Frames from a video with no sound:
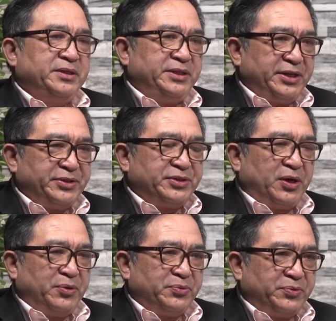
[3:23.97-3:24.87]
既
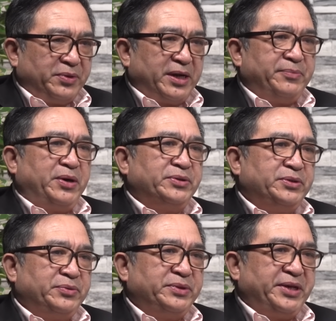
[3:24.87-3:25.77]
超过了毛泽
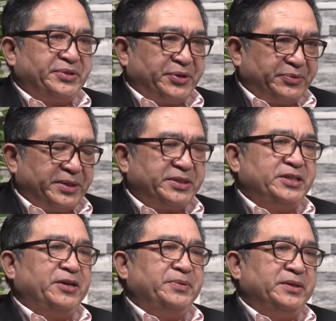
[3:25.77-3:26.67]
东，也超过了
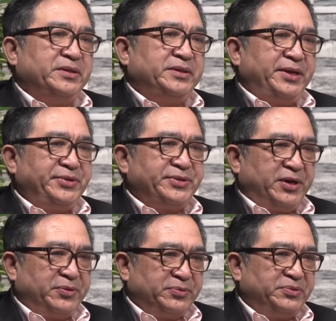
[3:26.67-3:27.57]
邓小平，更
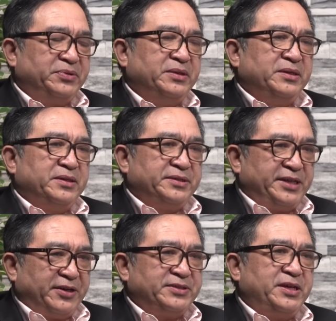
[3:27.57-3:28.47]
超过
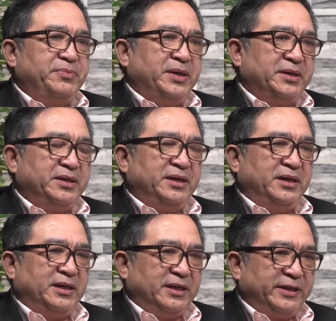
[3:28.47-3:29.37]
江泽民
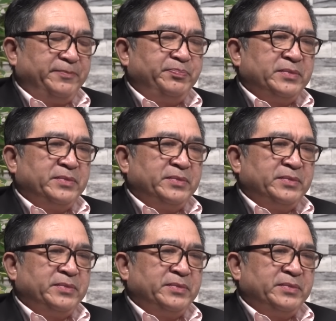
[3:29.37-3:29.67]
和